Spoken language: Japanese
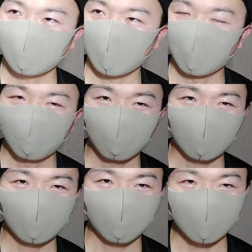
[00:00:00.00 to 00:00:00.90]
うん、あよ
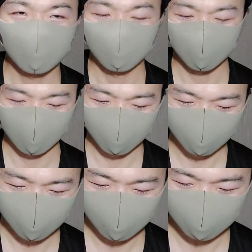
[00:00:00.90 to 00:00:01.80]
わくばっていう人が
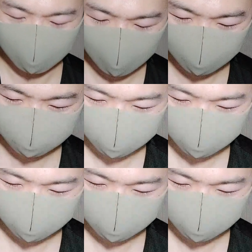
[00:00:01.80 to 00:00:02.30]
多いんでしょうね、